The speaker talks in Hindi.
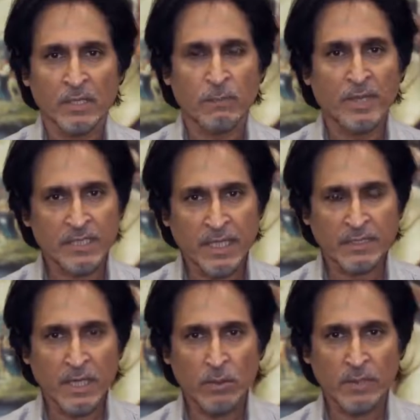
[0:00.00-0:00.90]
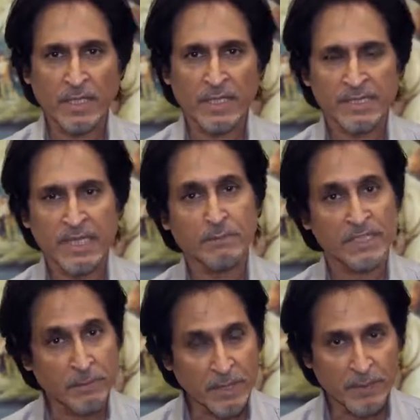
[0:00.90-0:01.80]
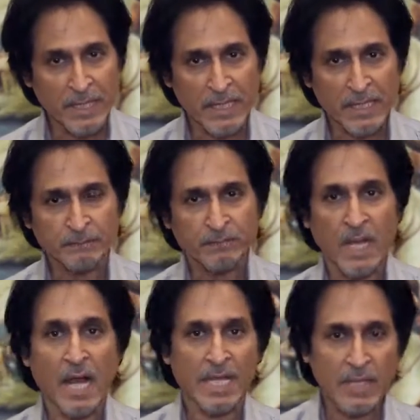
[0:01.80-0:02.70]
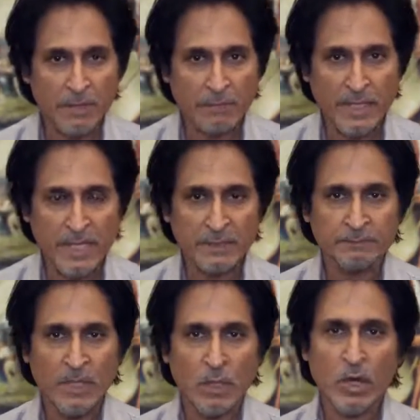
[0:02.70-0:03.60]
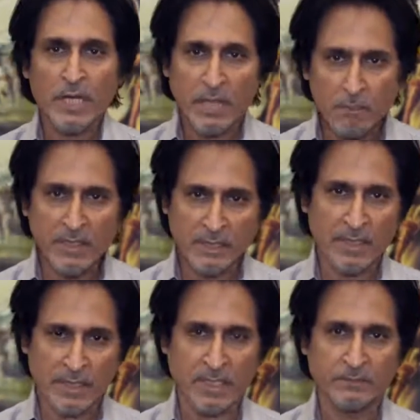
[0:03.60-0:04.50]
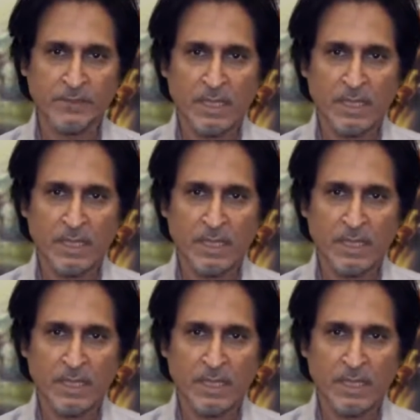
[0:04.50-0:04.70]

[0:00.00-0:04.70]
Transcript: सो मैं चाहता हूं कि इससे हम सबक भी लें आगे भी बढ़ें और हिम्मत रखें